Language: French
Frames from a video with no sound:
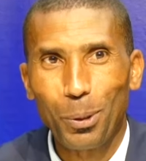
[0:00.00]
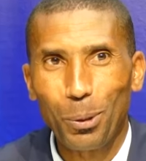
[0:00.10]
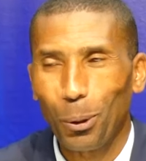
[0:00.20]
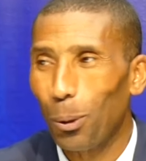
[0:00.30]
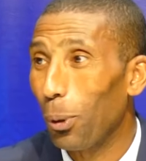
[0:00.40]

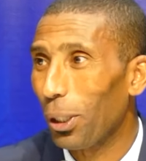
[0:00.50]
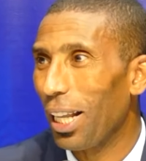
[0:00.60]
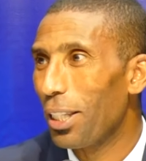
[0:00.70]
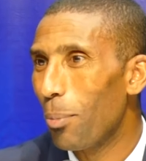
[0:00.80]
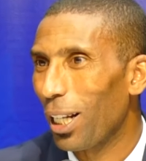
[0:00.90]
Sur le plan
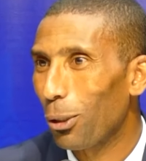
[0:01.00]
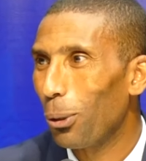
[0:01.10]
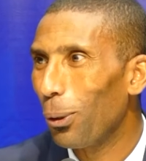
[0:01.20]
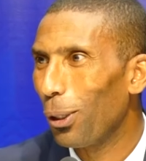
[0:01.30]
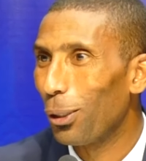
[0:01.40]
de
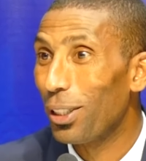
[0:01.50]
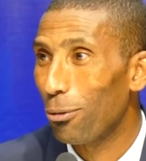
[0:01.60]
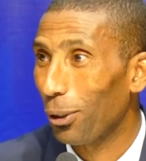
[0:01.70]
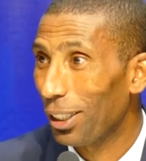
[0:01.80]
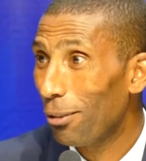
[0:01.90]
l'animation
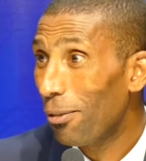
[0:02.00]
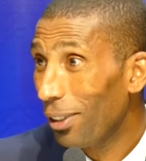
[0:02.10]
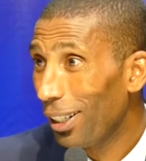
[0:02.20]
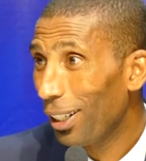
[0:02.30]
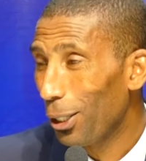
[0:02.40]
défensive,
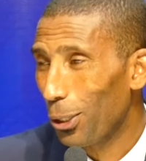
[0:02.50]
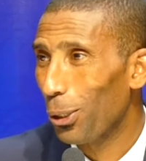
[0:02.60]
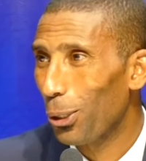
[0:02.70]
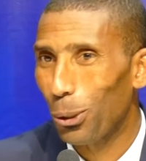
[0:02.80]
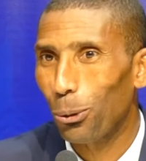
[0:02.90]

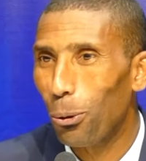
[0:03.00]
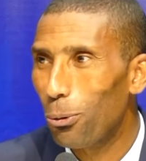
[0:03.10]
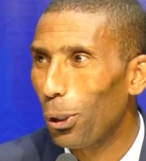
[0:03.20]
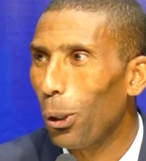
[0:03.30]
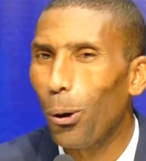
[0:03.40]
je,
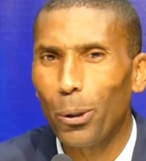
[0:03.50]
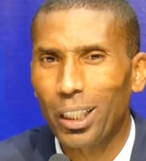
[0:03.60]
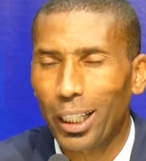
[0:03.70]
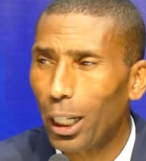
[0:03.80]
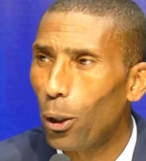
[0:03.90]
trouve qu'on
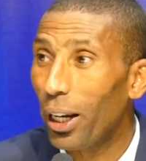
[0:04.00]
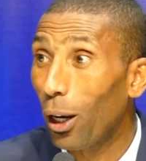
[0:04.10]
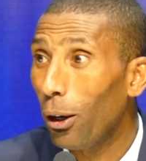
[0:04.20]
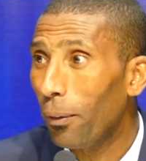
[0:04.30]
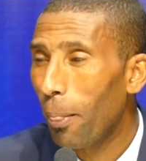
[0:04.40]
est très
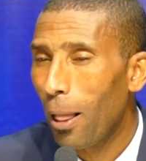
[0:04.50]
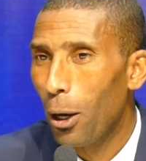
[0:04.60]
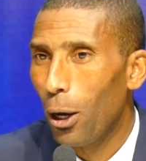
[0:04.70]
cohérent.